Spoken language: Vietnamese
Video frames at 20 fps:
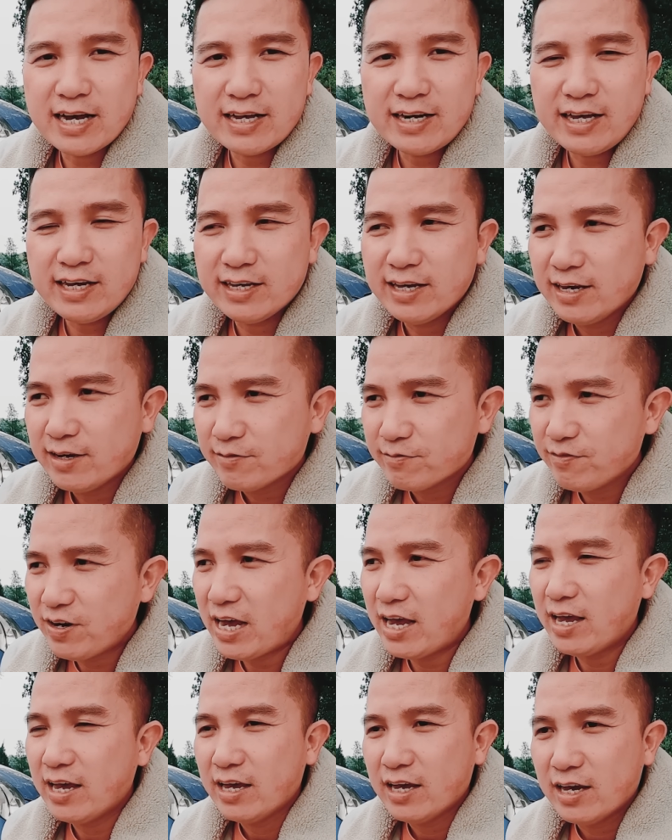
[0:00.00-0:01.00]
giá này
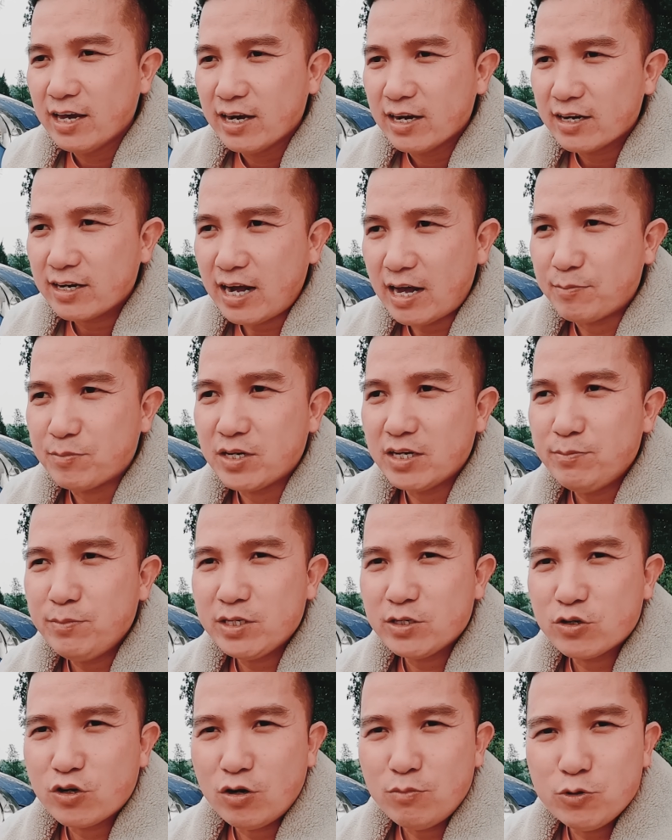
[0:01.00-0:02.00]
về cảm thấy
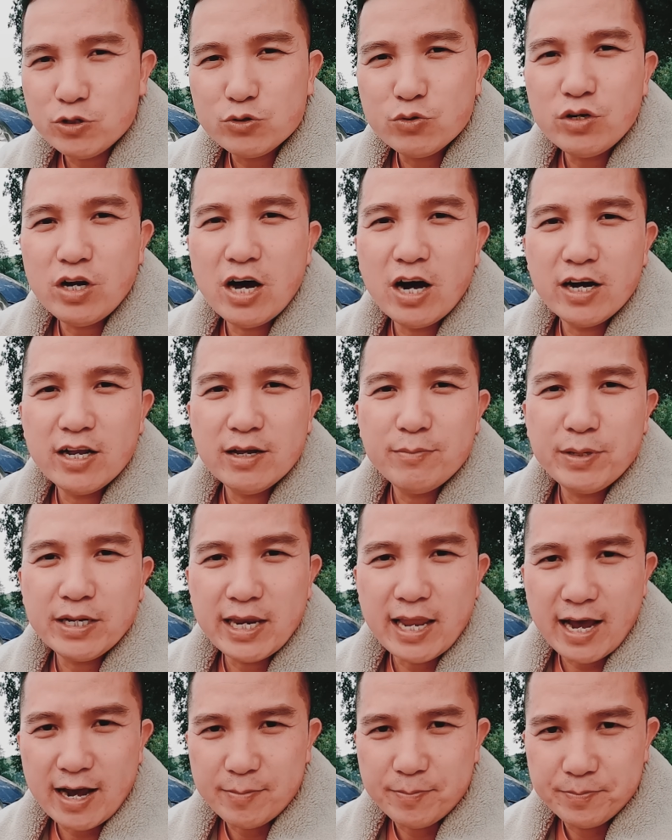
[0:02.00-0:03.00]
mình có một chút lời là
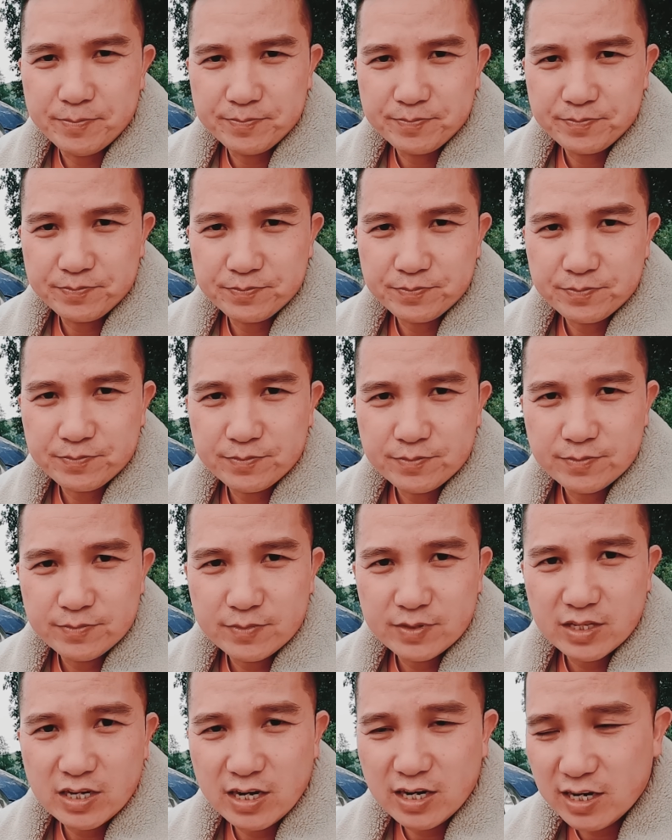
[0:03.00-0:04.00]
mình làm
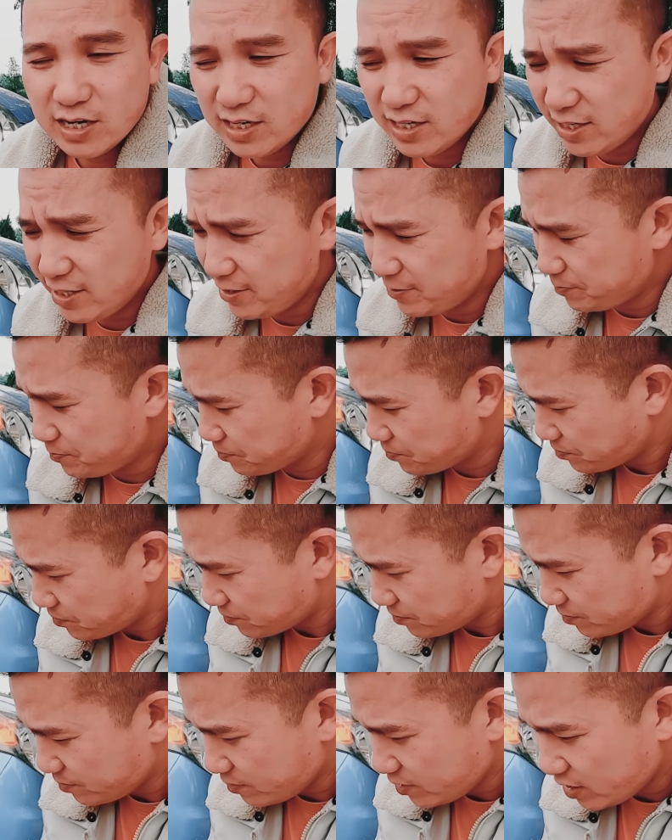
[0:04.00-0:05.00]
đấy
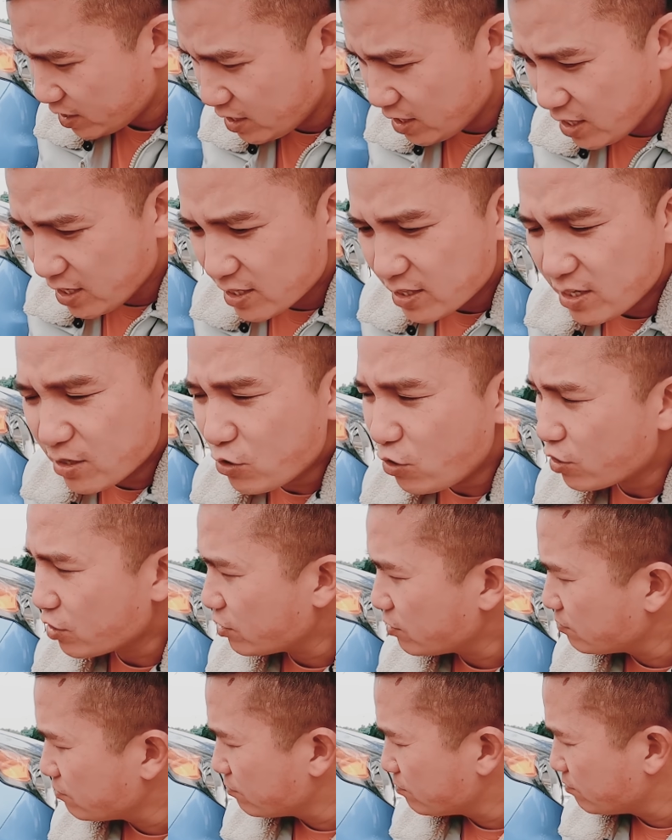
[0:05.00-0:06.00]
thế
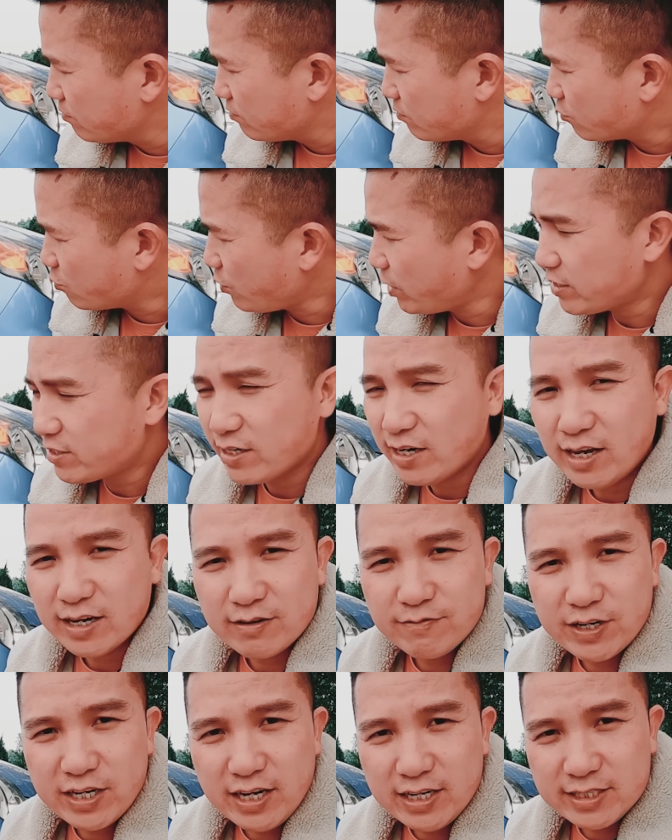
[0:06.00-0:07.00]
còn quay trở lại
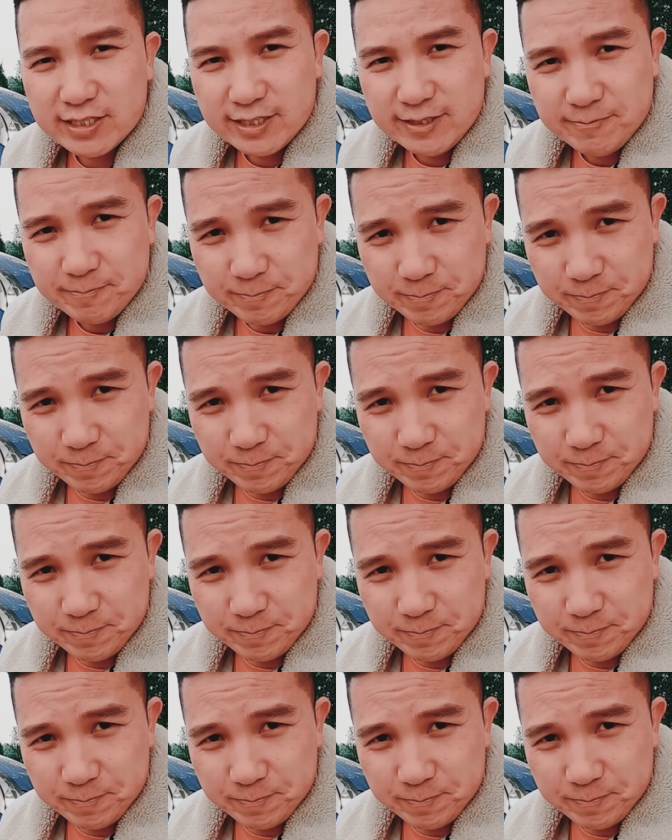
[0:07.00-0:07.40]
cái vấn đề chính